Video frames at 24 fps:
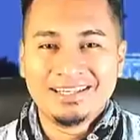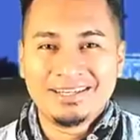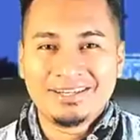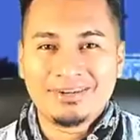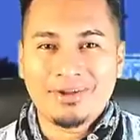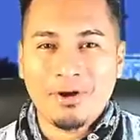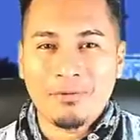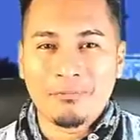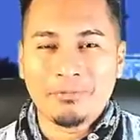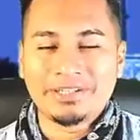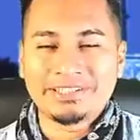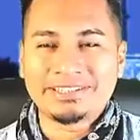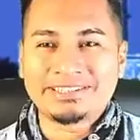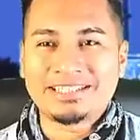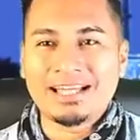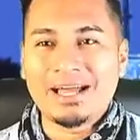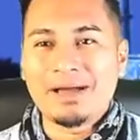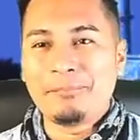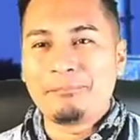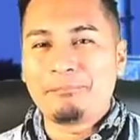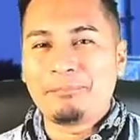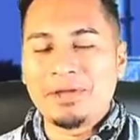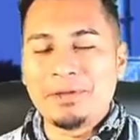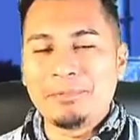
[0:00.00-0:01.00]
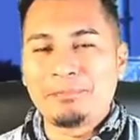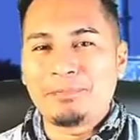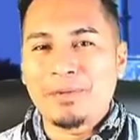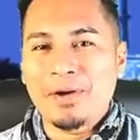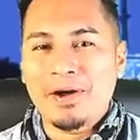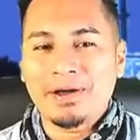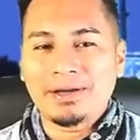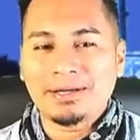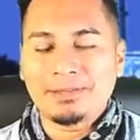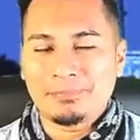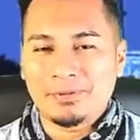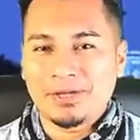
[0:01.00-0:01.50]
¿Cómo están, people?
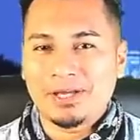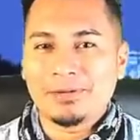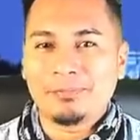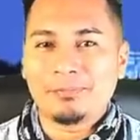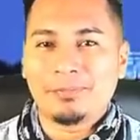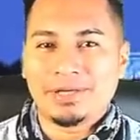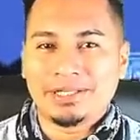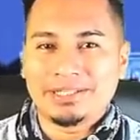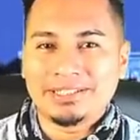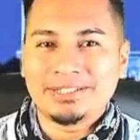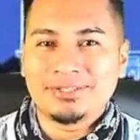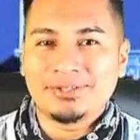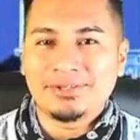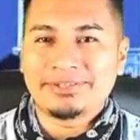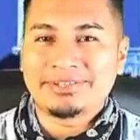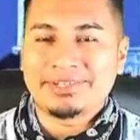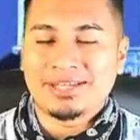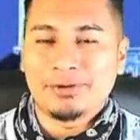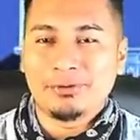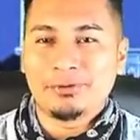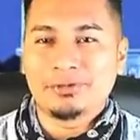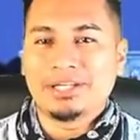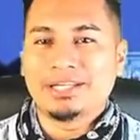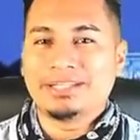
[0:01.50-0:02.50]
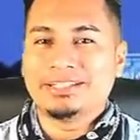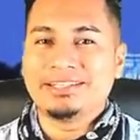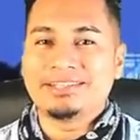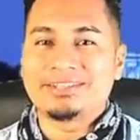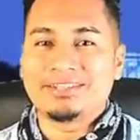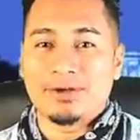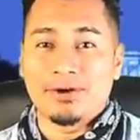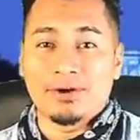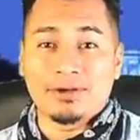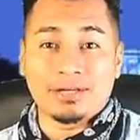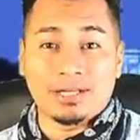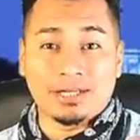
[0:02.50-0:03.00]
Bienvenidos a una
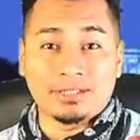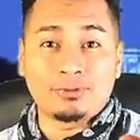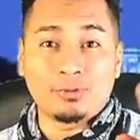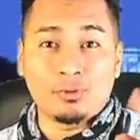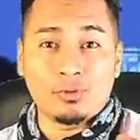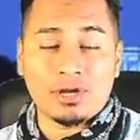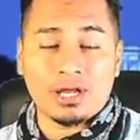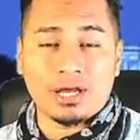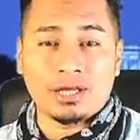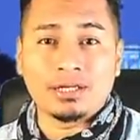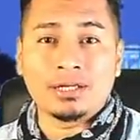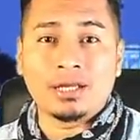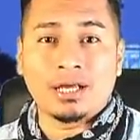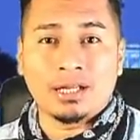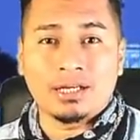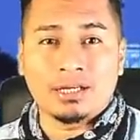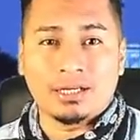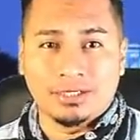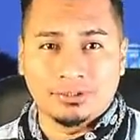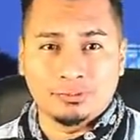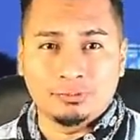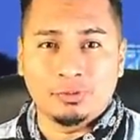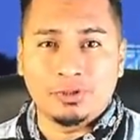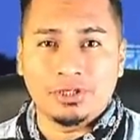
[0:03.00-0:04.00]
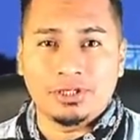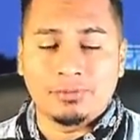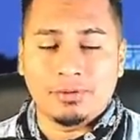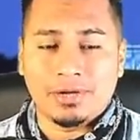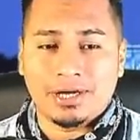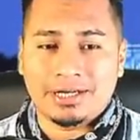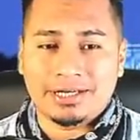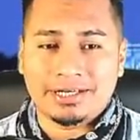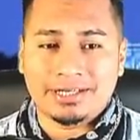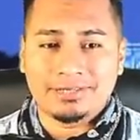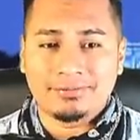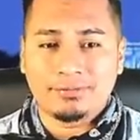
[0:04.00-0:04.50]
edición a tu canal, la
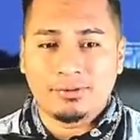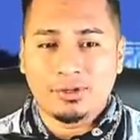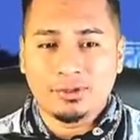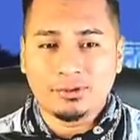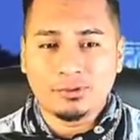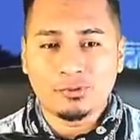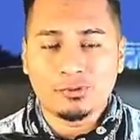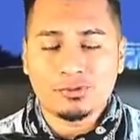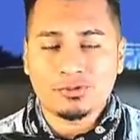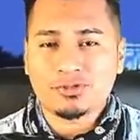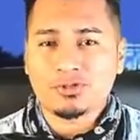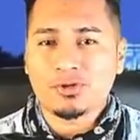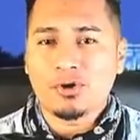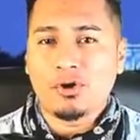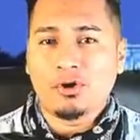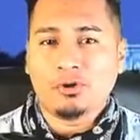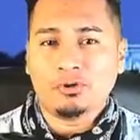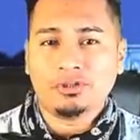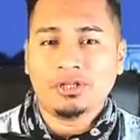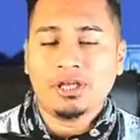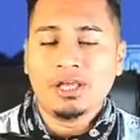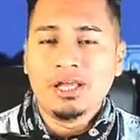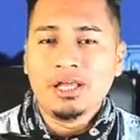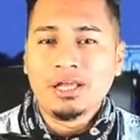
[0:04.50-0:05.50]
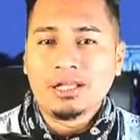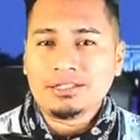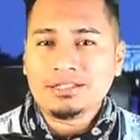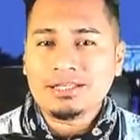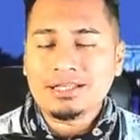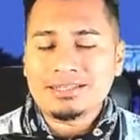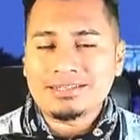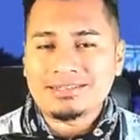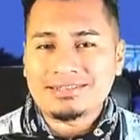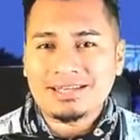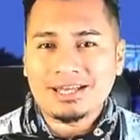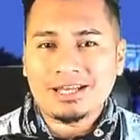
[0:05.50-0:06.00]
nueva revolución
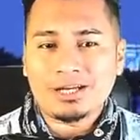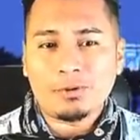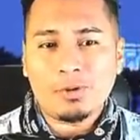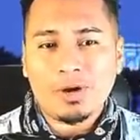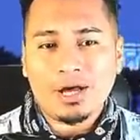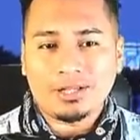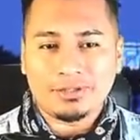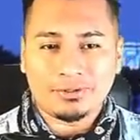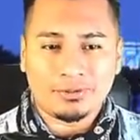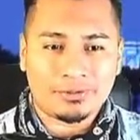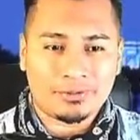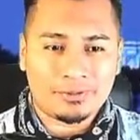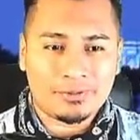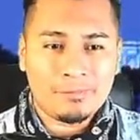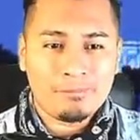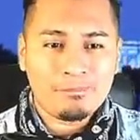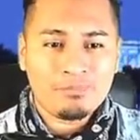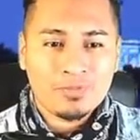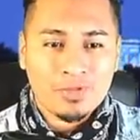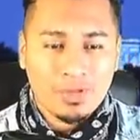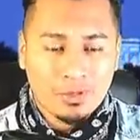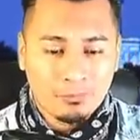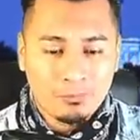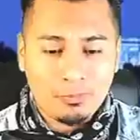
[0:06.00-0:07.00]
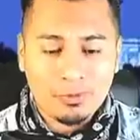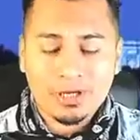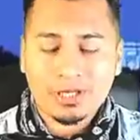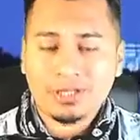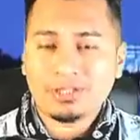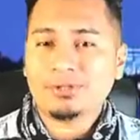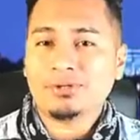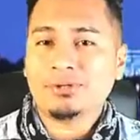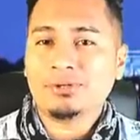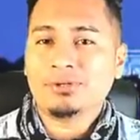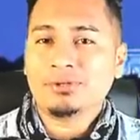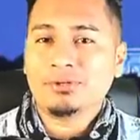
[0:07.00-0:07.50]
del Salvador.
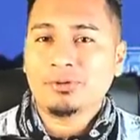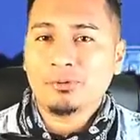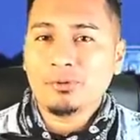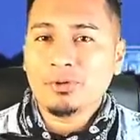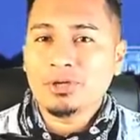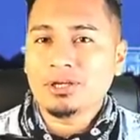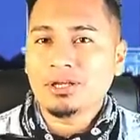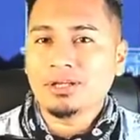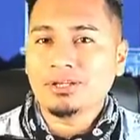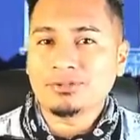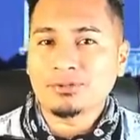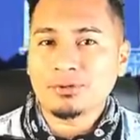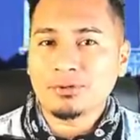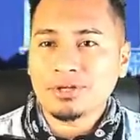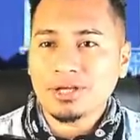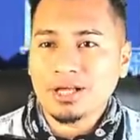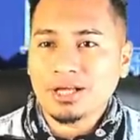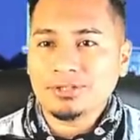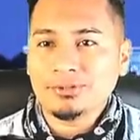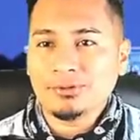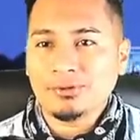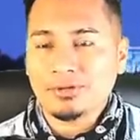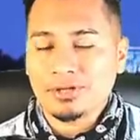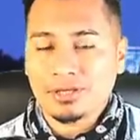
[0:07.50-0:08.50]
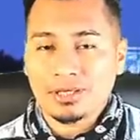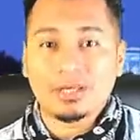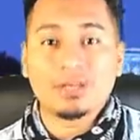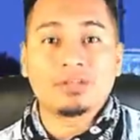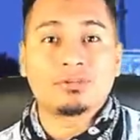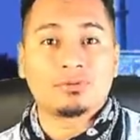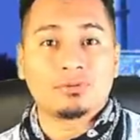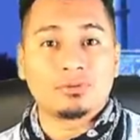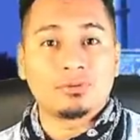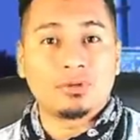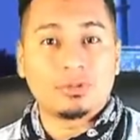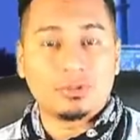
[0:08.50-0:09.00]
Bueno, William Soriano, que es
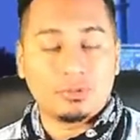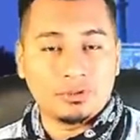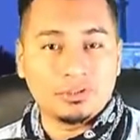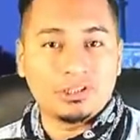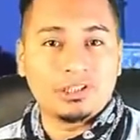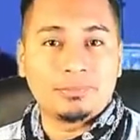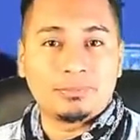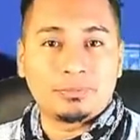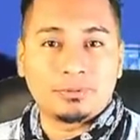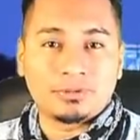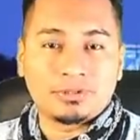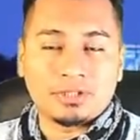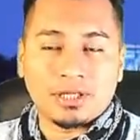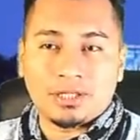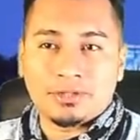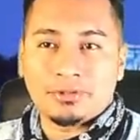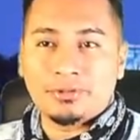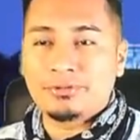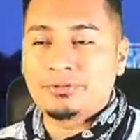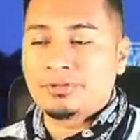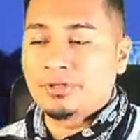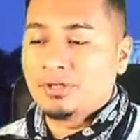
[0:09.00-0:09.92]
uno de los diputados,